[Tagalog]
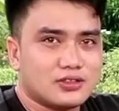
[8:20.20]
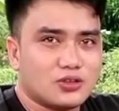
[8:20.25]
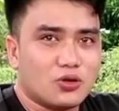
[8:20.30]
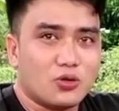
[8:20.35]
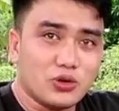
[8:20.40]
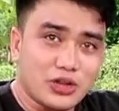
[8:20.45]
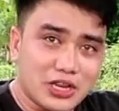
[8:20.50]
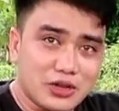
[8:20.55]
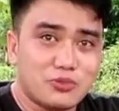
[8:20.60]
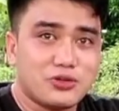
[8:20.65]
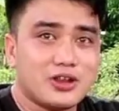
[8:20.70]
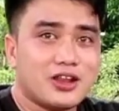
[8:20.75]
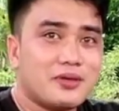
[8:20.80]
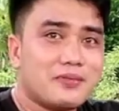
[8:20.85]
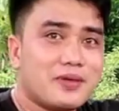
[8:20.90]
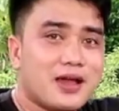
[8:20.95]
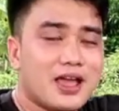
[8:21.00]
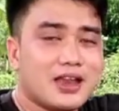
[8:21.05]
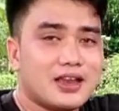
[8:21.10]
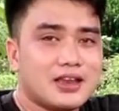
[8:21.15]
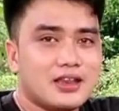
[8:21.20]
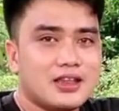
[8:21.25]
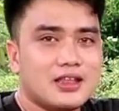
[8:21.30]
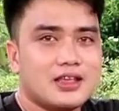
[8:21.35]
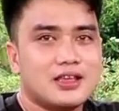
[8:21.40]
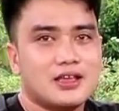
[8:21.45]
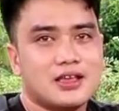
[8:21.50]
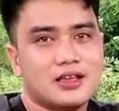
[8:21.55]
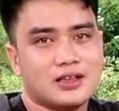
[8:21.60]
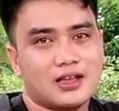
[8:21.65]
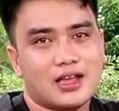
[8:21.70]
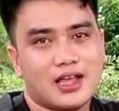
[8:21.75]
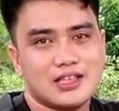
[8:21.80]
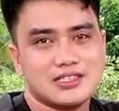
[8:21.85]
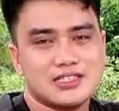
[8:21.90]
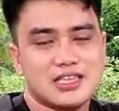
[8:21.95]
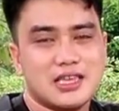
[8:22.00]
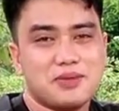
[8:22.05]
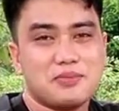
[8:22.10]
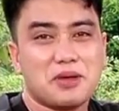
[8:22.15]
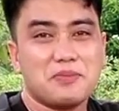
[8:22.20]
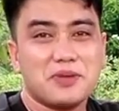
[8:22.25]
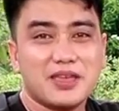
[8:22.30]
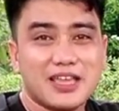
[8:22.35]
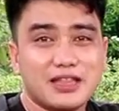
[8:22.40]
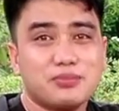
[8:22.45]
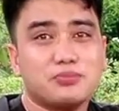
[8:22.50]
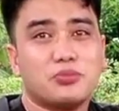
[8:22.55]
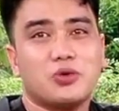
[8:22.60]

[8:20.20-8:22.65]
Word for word: kunin mo na naman kasi mabigat